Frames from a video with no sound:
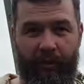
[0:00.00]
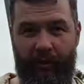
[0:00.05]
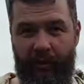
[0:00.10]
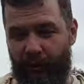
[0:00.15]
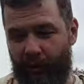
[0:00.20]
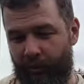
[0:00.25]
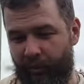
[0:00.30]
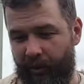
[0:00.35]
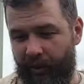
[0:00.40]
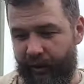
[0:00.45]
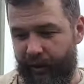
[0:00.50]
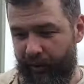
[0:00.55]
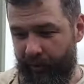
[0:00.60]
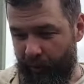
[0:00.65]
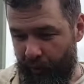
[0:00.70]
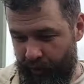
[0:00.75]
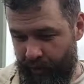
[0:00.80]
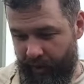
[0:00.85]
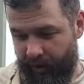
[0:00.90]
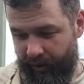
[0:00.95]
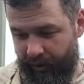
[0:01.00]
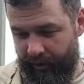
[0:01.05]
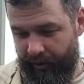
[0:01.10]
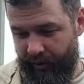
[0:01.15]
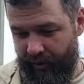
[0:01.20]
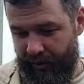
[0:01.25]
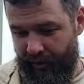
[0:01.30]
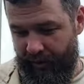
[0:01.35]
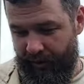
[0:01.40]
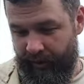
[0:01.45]
году было немножко
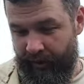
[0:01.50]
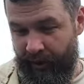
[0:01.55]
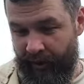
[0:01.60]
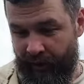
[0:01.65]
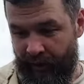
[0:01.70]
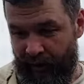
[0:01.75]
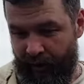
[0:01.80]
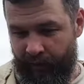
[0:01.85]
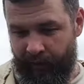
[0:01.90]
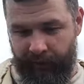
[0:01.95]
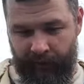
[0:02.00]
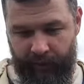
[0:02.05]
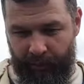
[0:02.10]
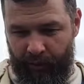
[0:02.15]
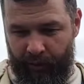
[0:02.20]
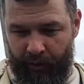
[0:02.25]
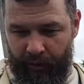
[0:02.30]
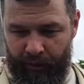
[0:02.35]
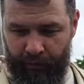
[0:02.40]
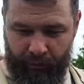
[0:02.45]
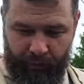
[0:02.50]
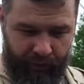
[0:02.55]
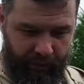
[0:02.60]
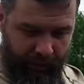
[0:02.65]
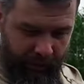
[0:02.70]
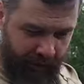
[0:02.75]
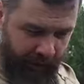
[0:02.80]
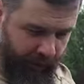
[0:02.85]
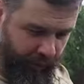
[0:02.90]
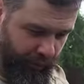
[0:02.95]
ягодок, в этом году вот
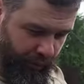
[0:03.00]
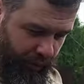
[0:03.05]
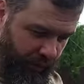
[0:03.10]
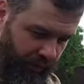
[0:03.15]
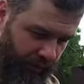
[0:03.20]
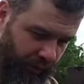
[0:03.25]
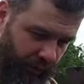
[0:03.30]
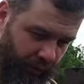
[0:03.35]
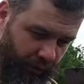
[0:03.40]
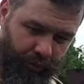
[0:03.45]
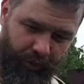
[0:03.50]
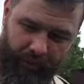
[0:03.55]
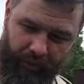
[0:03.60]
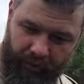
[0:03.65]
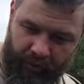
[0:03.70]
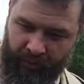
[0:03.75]
смотрите, уже видно, уже